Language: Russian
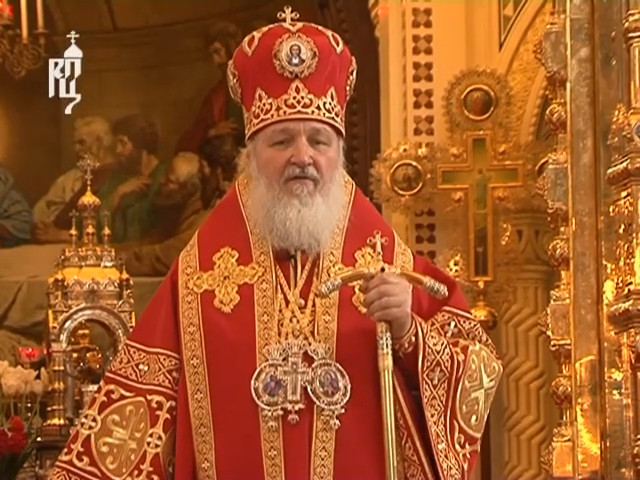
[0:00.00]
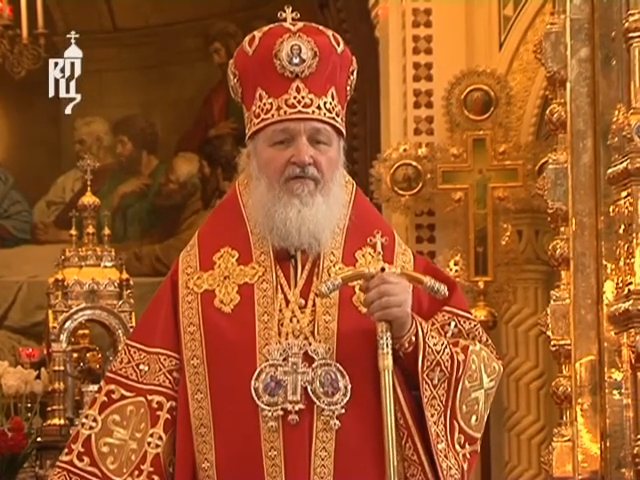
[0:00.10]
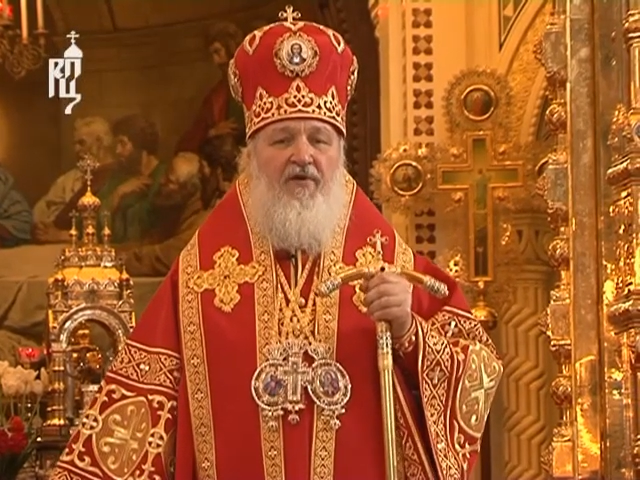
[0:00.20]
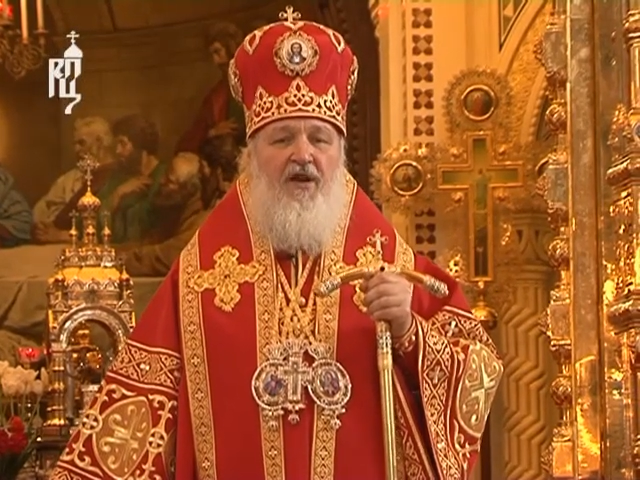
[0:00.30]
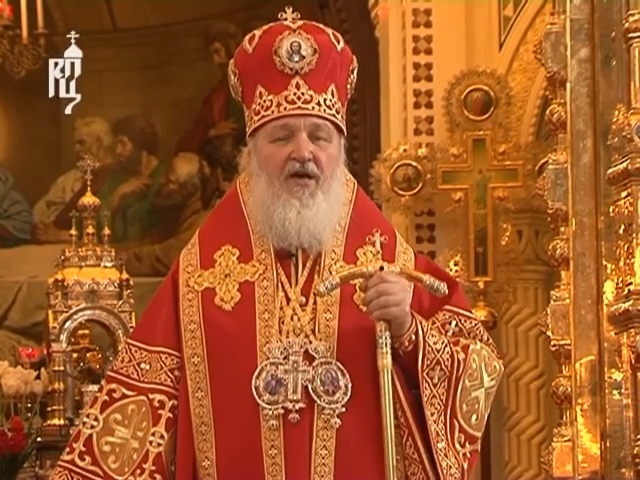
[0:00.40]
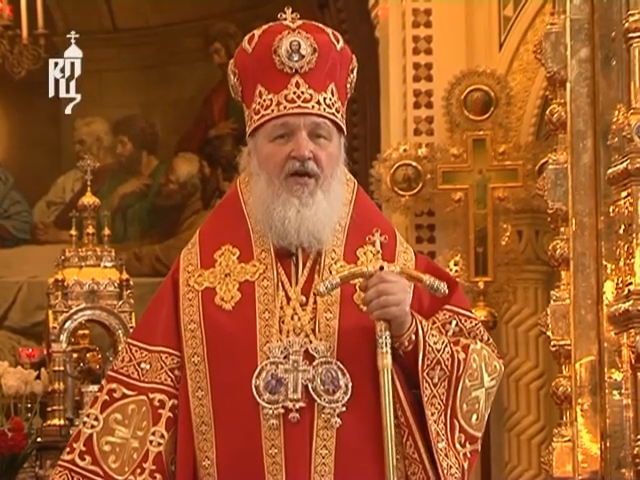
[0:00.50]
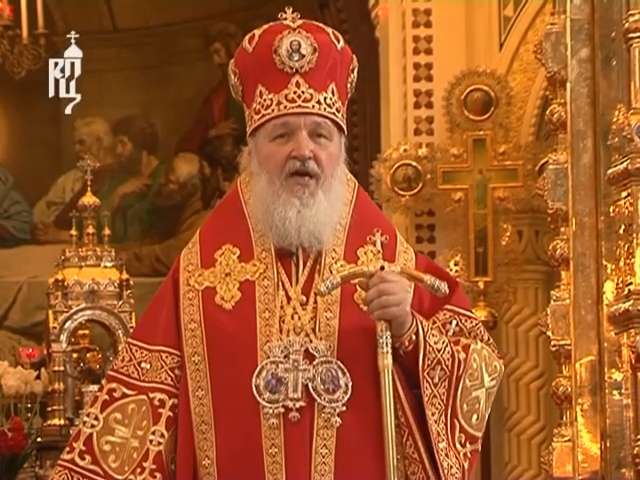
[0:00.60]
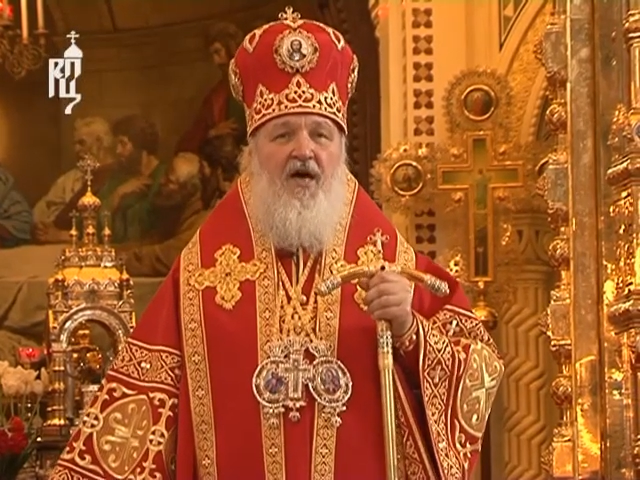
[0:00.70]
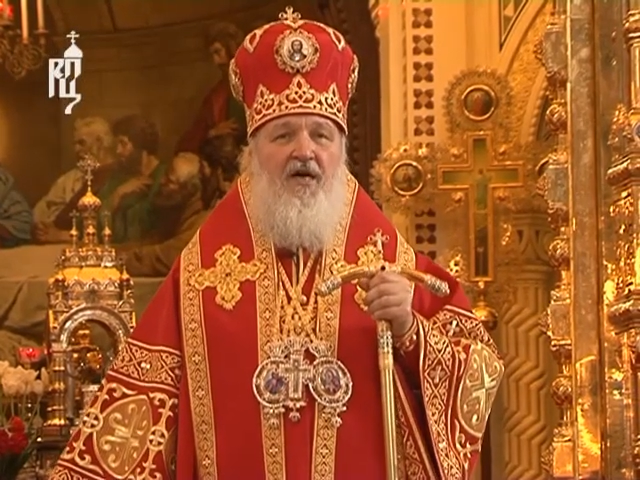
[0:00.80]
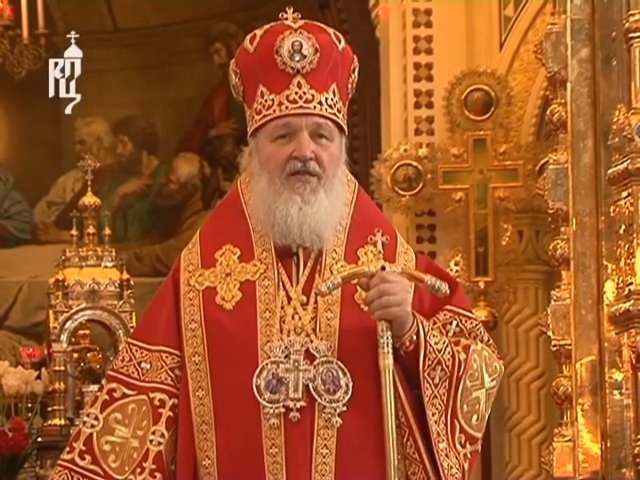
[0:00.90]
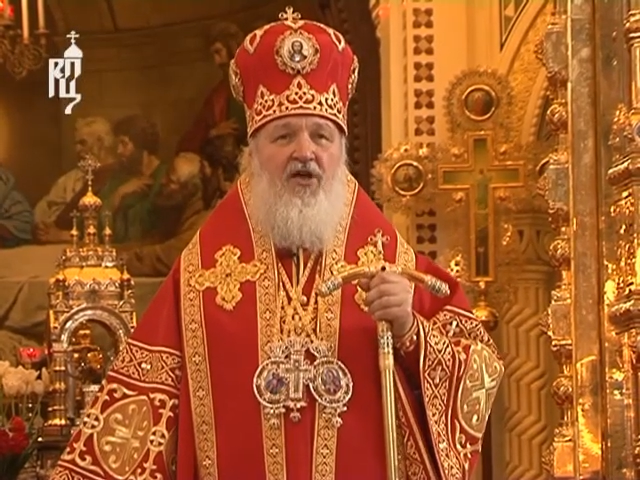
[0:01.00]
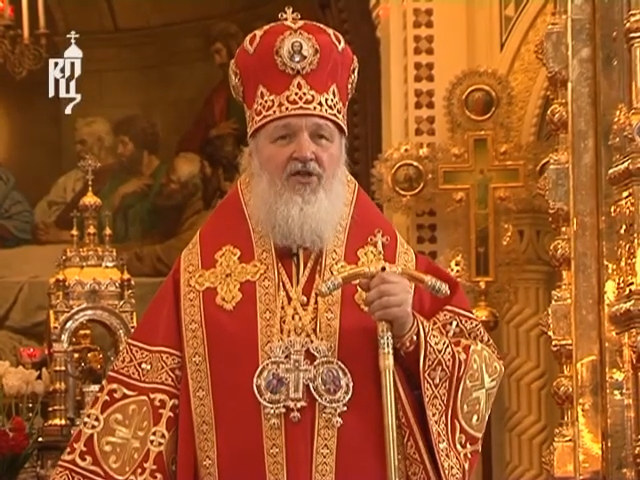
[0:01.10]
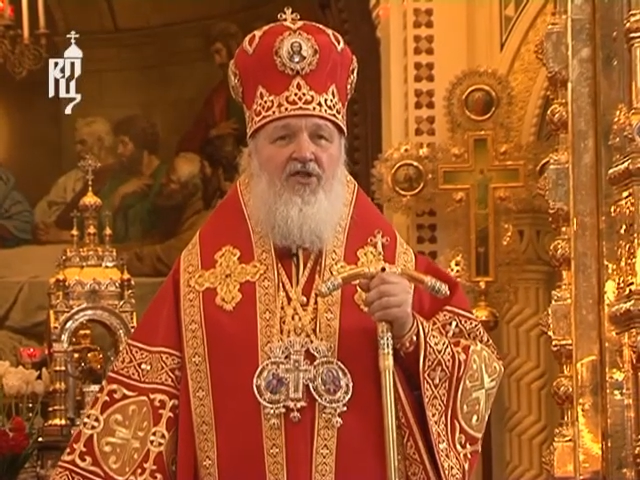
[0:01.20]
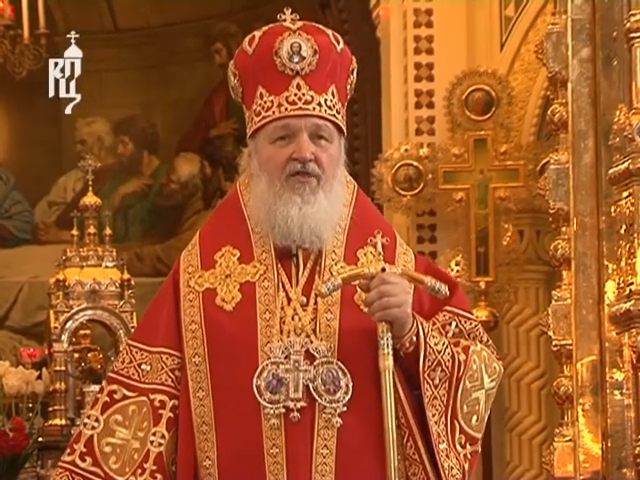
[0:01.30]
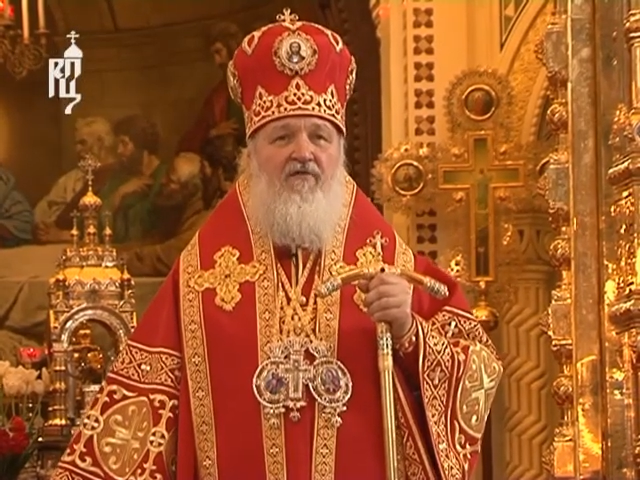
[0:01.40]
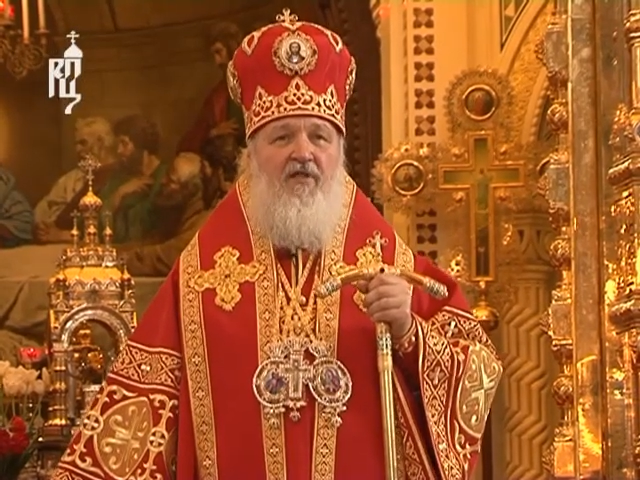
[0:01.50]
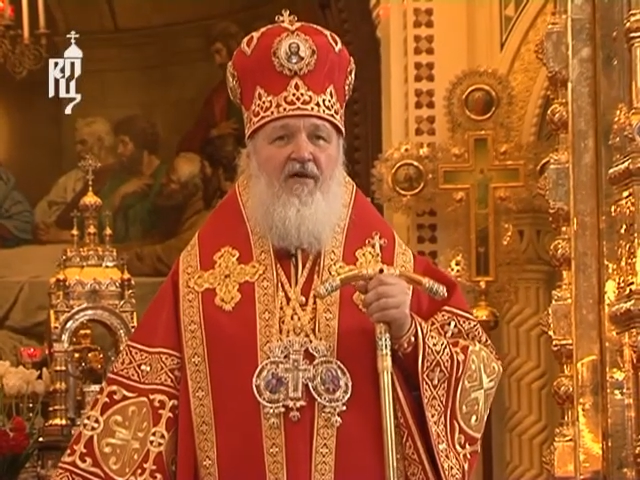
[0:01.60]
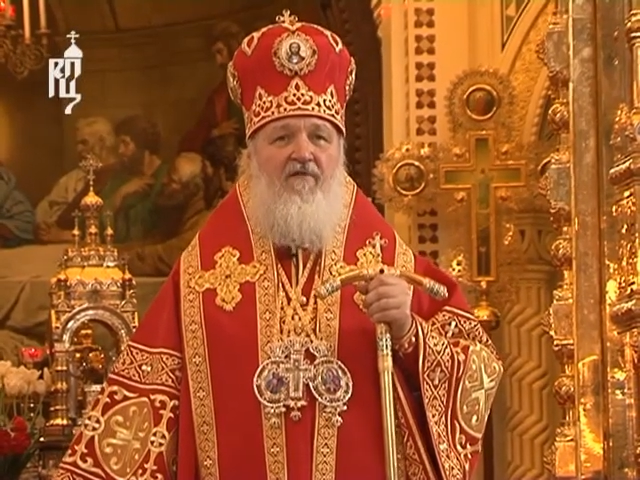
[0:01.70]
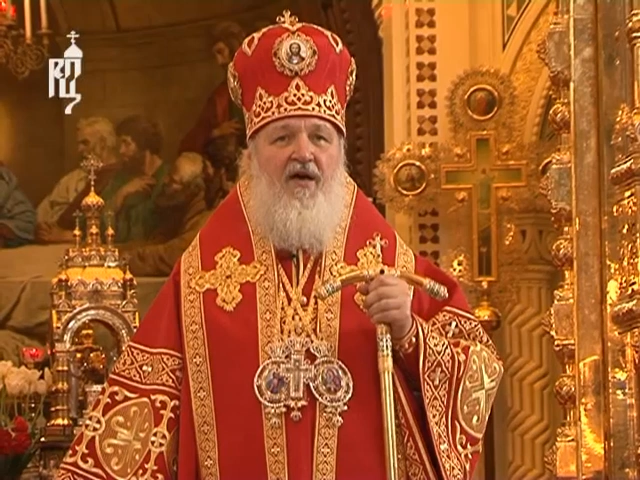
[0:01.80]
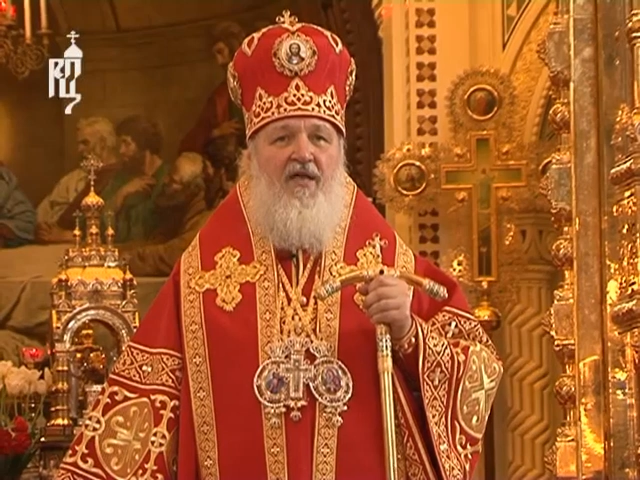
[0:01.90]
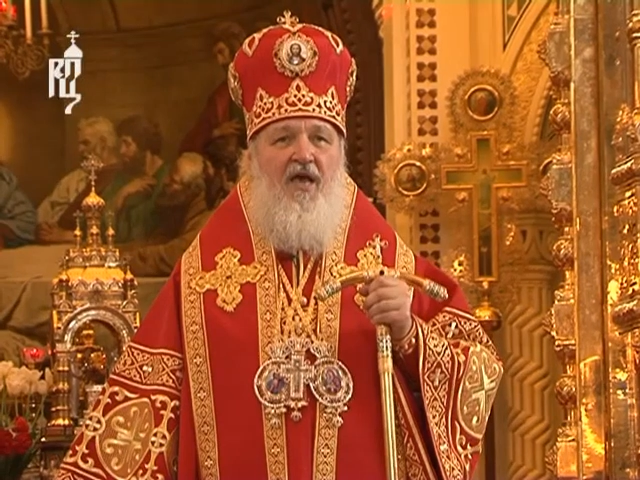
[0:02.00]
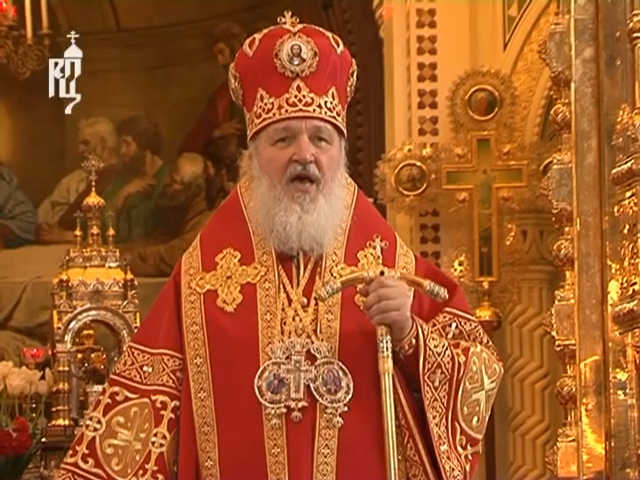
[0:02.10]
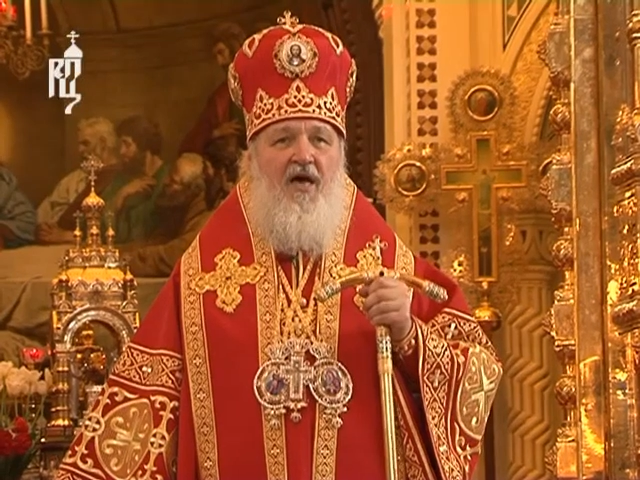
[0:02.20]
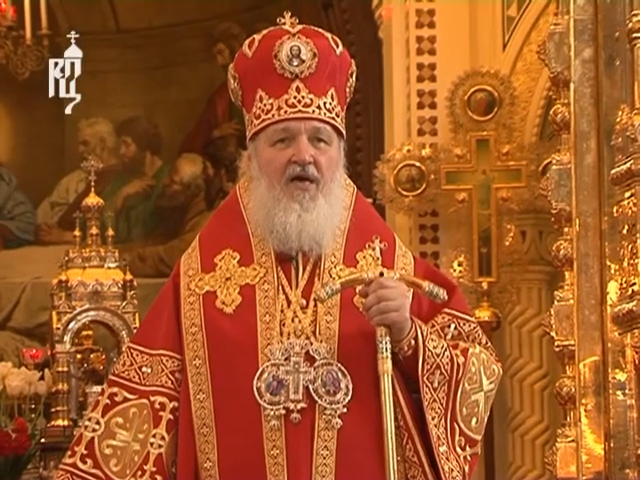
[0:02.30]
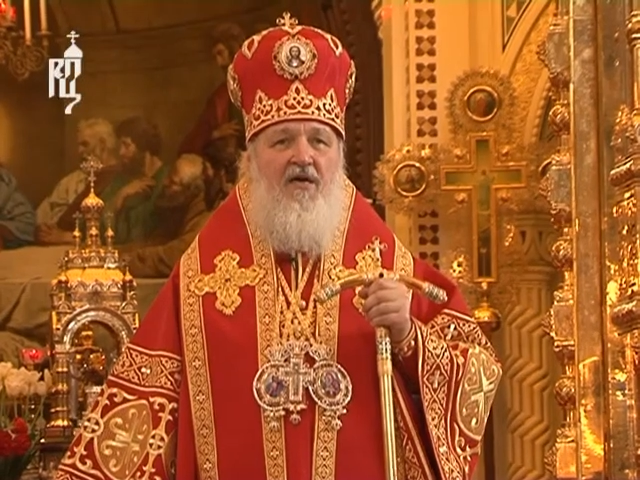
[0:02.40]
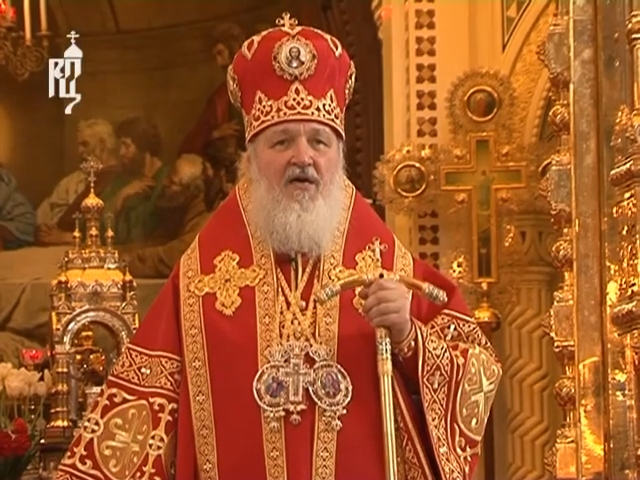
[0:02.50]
В Великой Отечественной войне